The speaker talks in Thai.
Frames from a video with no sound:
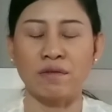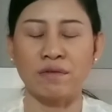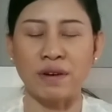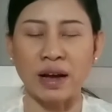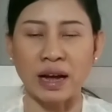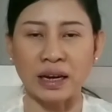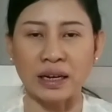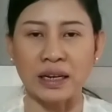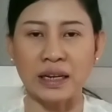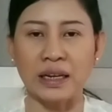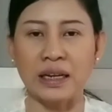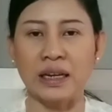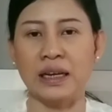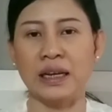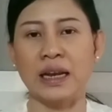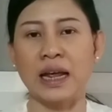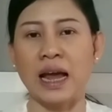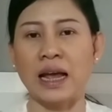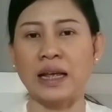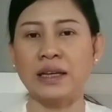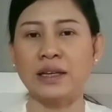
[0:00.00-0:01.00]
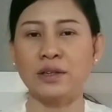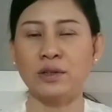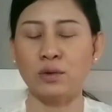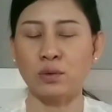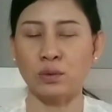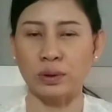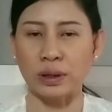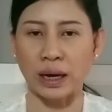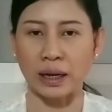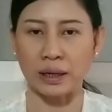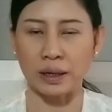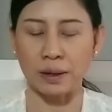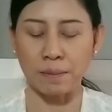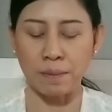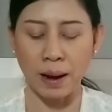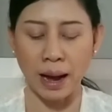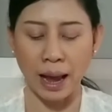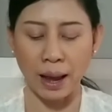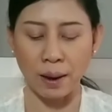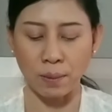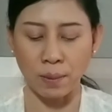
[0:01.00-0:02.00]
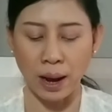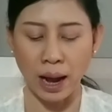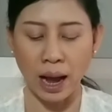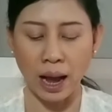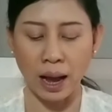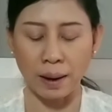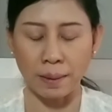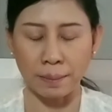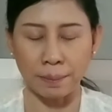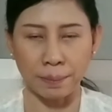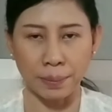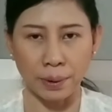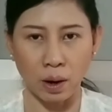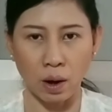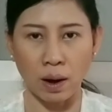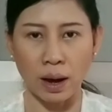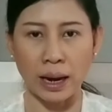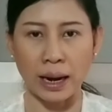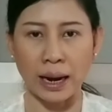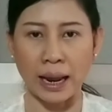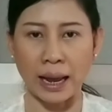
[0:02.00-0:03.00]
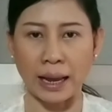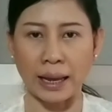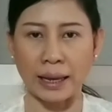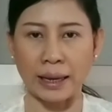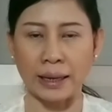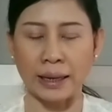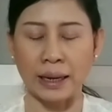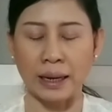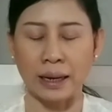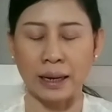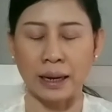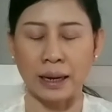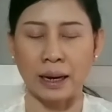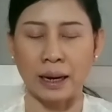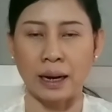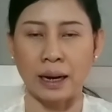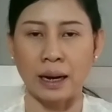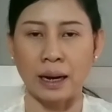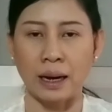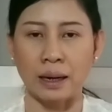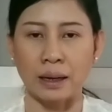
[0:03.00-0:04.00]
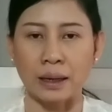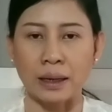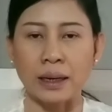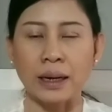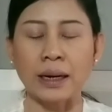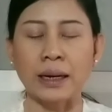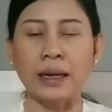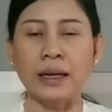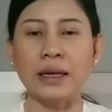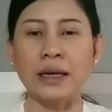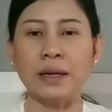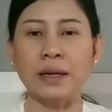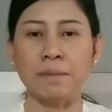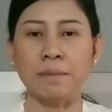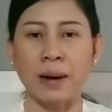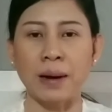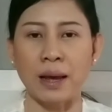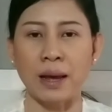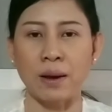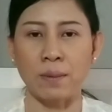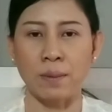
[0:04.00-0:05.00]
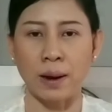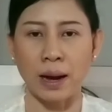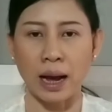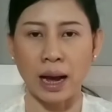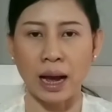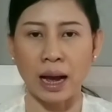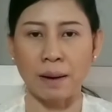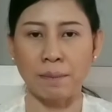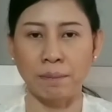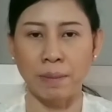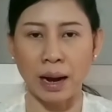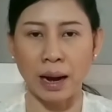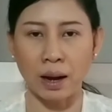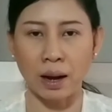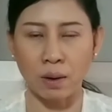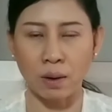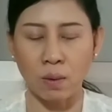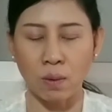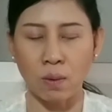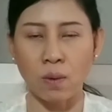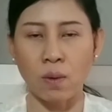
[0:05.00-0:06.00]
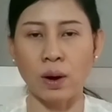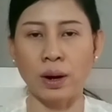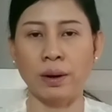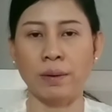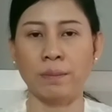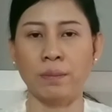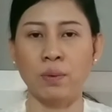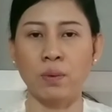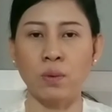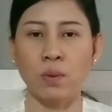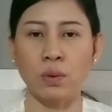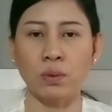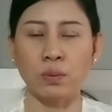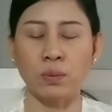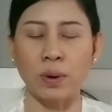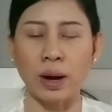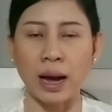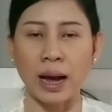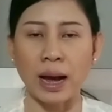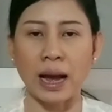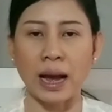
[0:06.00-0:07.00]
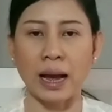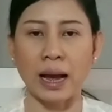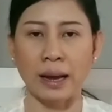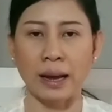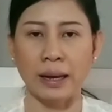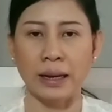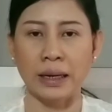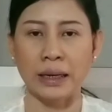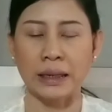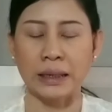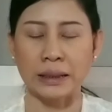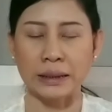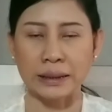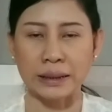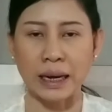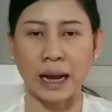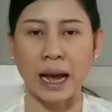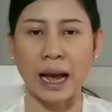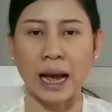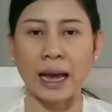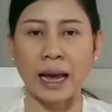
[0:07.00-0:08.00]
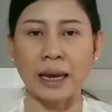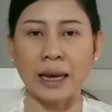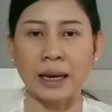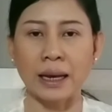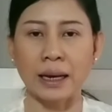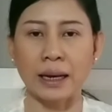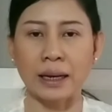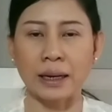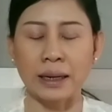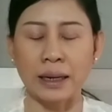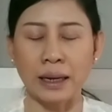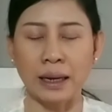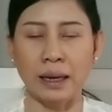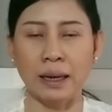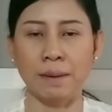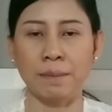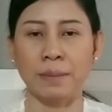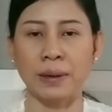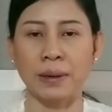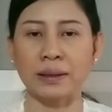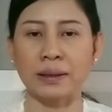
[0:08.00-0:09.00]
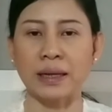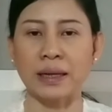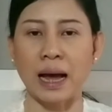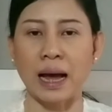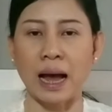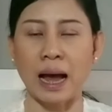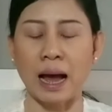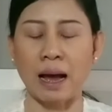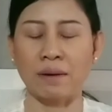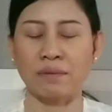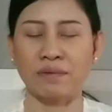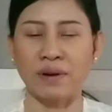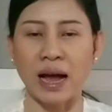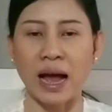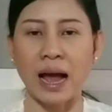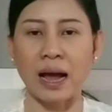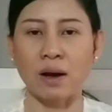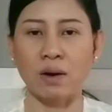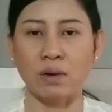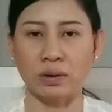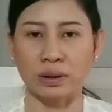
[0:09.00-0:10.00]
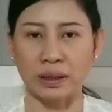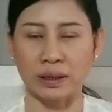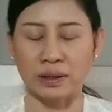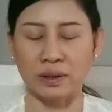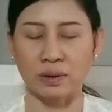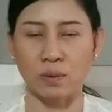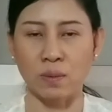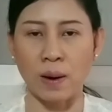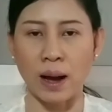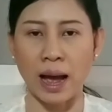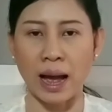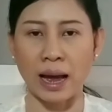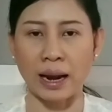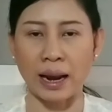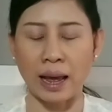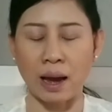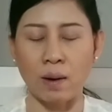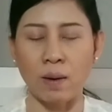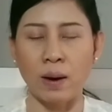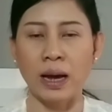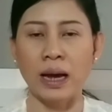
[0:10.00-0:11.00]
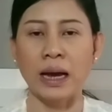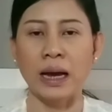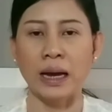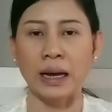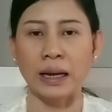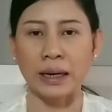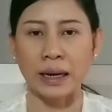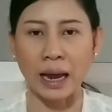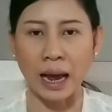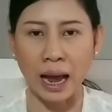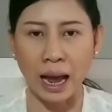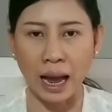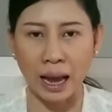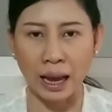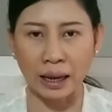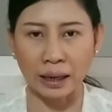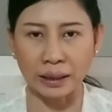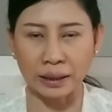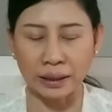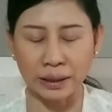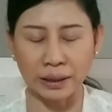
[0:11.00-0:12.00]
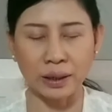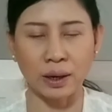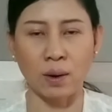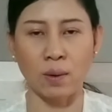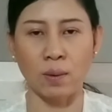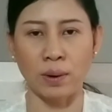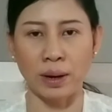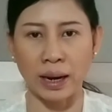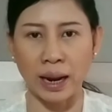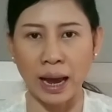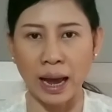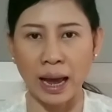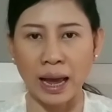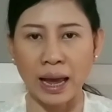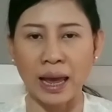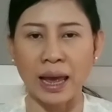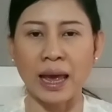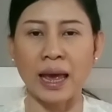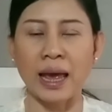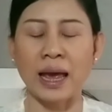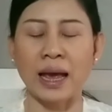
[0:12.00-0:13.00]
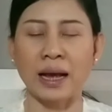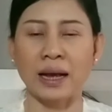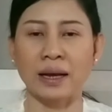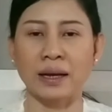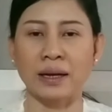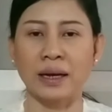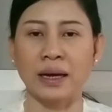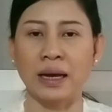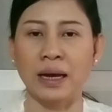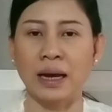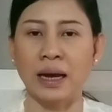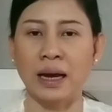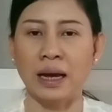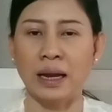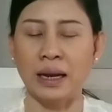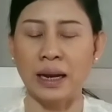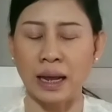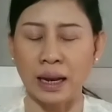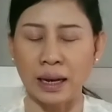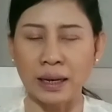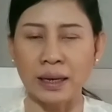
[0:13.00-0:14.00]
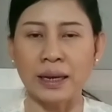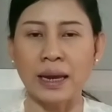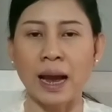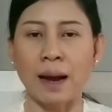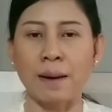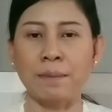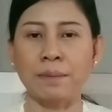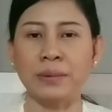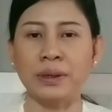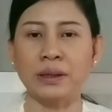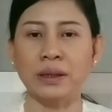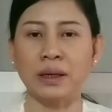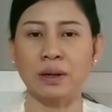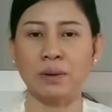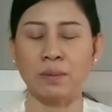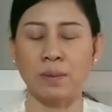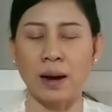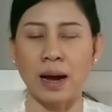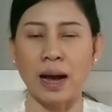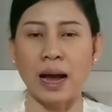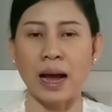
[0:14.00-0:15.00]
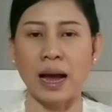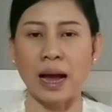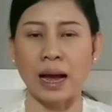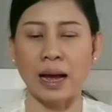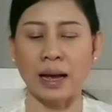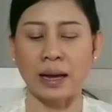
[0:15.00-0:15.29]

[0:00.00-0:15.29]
ฟังดีๆนะยิ่งสุขจะอธิบายว่าเพราะอะไรเคยได้ยินไหมว่าบางคนพูดว่าใช้ครีมรักษาฝ้าของจันทร์สว่างแล้วหน้าเหี่ยวหน้าแห้งเน้นย้ำเลยว่า